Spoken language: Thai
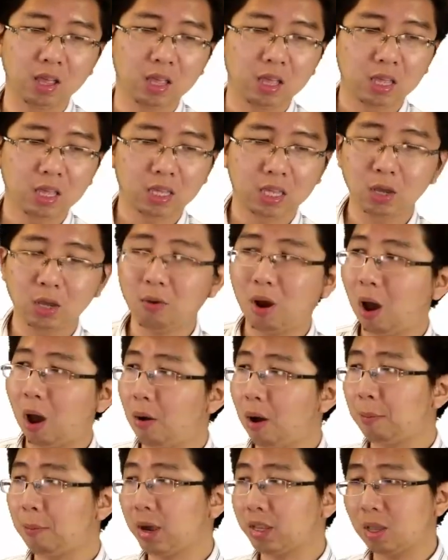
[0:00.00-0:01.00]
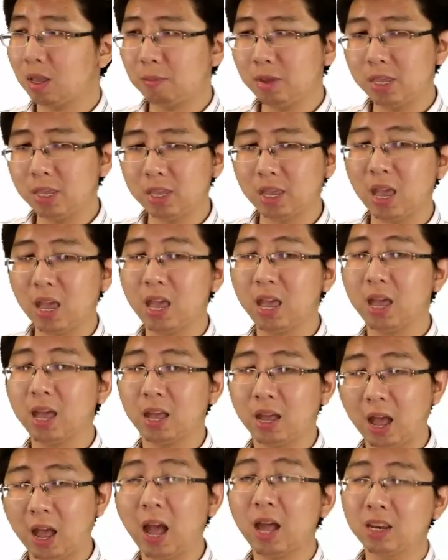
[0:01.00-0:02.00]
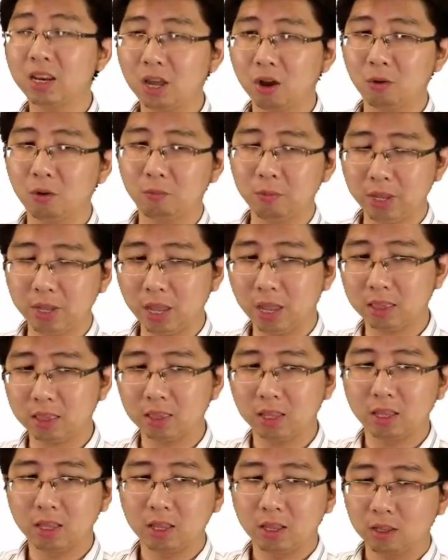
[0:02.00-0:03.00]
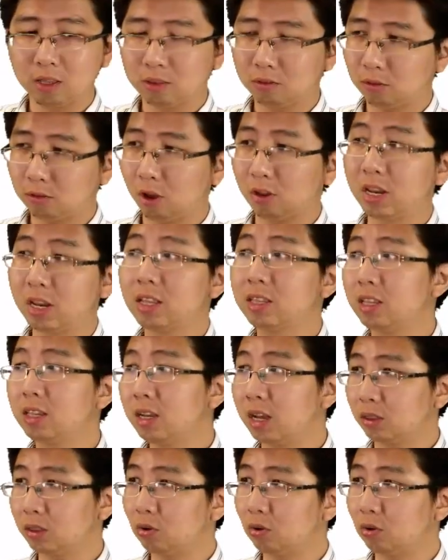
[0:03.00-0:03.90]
Q out อ่ะมักจะมีแค่ค่าเดียว มีแค่คอนเดนเซอร์ตัว